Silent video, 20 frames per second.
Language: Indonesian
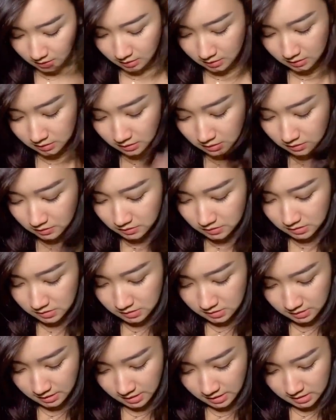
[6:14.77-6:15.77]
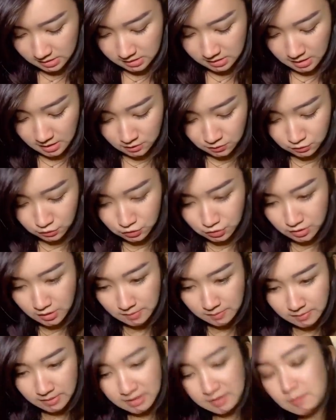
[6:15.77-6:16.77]
terus next aku juga
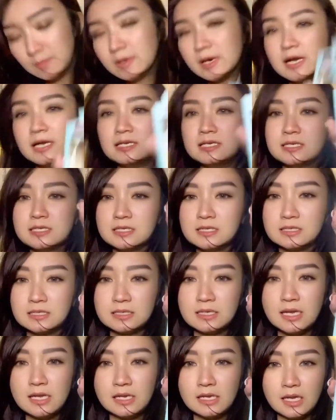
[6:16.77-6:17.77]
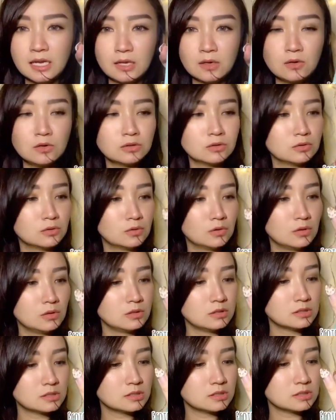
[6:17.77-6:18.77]
beli brush dari Eco
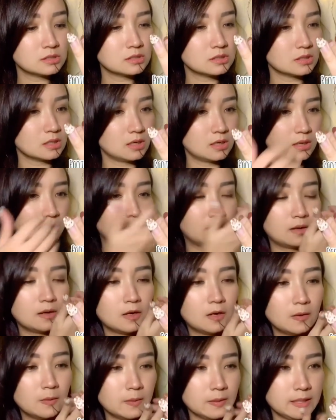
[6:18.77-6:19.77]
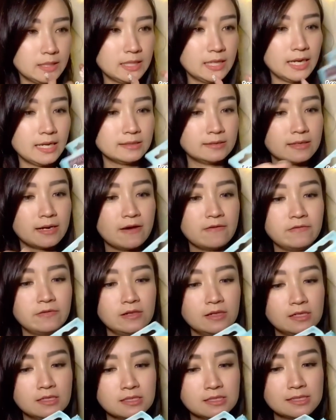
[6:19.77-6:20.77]
Tools uh, ini kayak
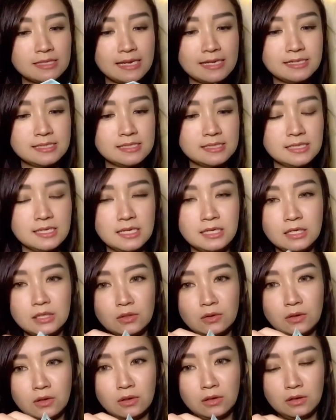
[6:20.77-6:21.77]
travel size nya gitu loh